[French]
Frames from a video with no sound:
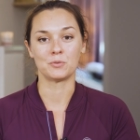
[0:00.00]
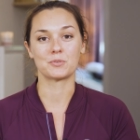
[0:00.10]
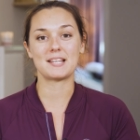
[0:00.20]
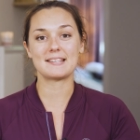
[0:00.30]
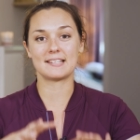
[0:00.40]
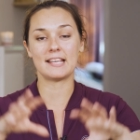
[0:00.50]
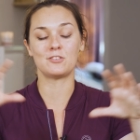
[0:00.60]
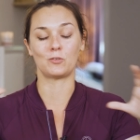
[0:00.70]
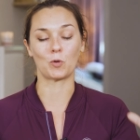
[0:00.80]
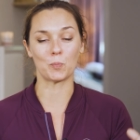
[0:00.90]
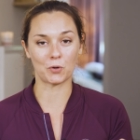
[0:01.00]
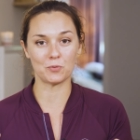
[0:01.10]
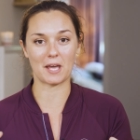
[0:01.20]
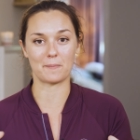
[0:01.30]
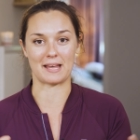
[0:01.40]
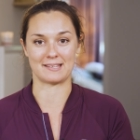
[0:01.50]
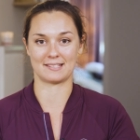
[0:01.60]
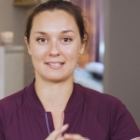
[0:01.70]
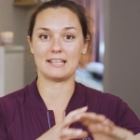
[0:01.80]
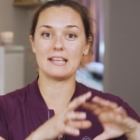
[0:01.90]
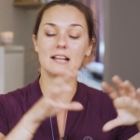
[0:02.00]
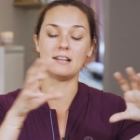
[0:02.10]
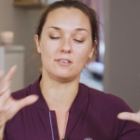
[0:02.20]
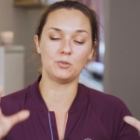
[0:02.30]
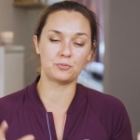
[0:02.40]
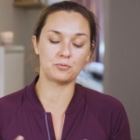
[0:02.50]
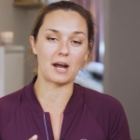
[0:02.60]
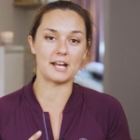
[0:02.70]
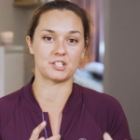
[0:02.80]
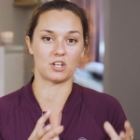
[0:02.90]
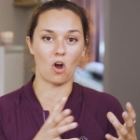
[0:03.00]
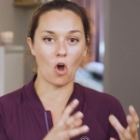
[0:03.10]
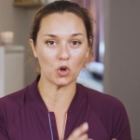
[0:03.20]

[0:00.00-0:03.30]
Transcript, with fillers: Donc ça, c'est notre première base. C'est le fourrage